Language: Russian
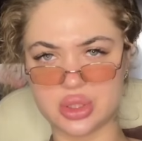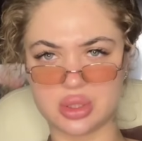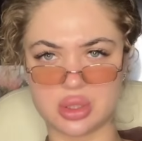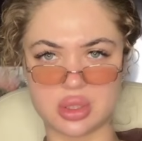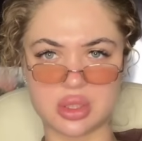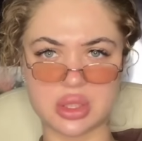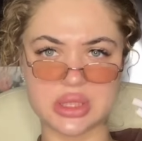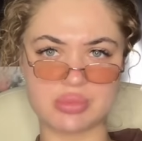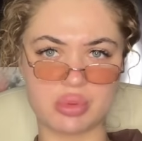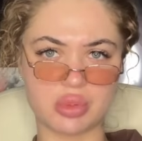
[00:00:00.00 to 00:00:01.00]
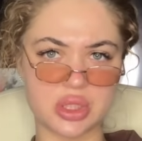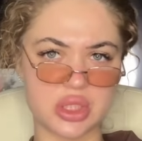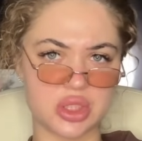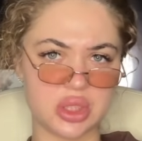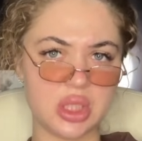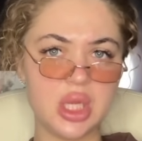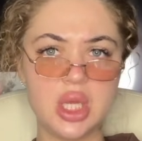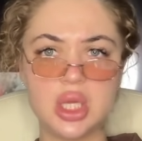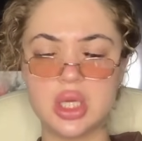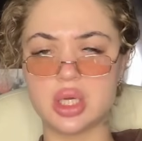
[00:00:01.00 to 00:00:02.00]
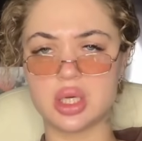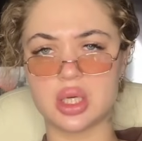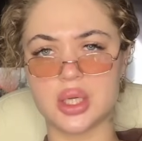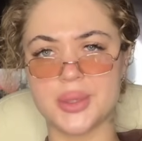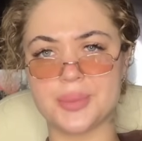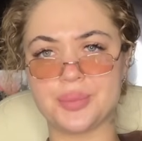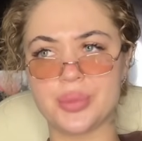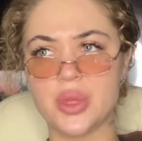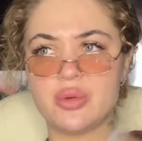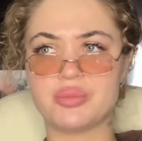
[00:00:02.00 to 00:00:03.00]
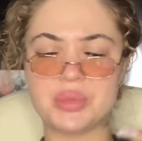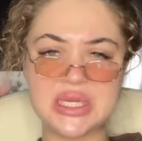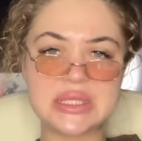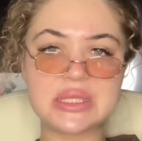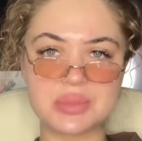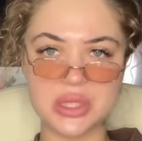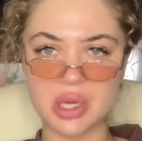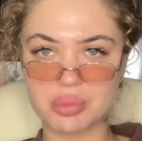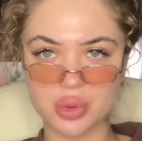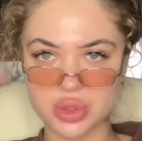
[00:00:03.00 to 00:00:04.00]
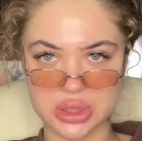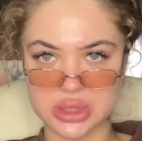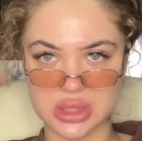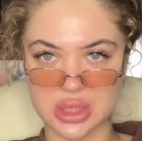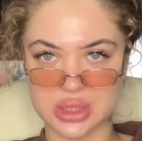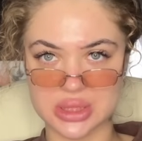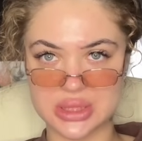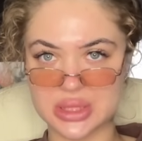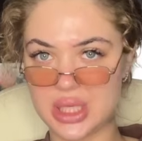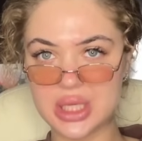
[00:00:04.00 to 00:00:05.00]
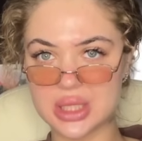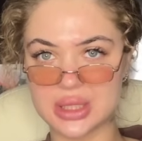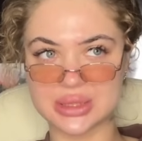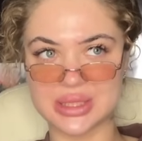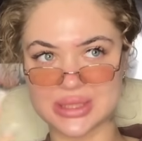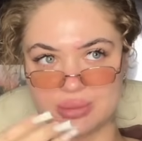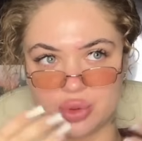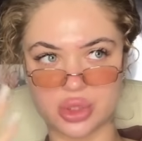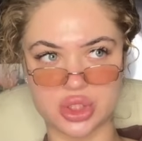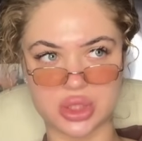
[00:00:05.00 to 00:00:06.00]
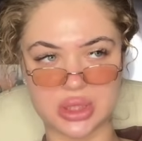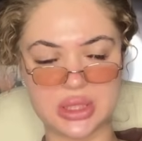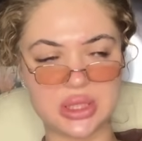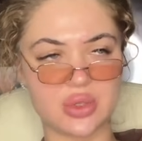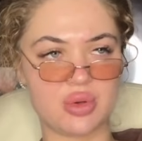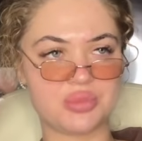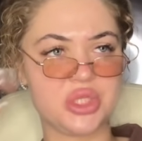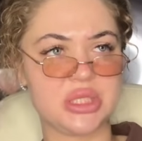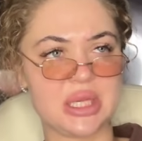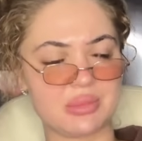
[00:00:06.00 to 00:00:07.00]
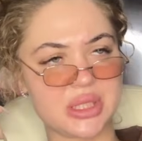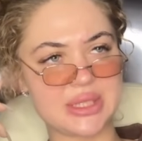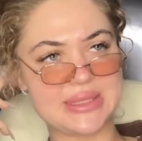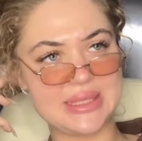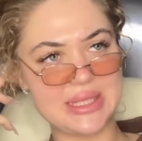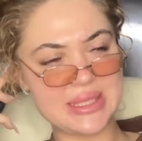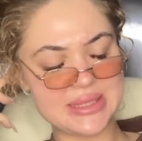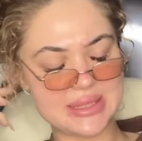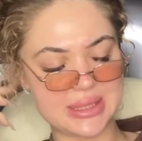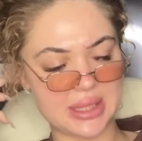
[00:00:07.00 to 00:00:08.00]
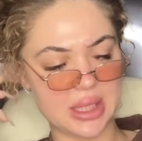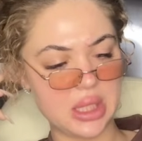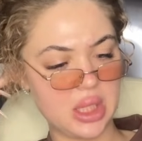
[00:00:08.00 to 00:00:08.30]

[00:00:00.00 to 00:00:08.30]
а, разбор даже а, в принципе, да, просто знака зодиака, когда смотришь на какие-то общие там характеристики,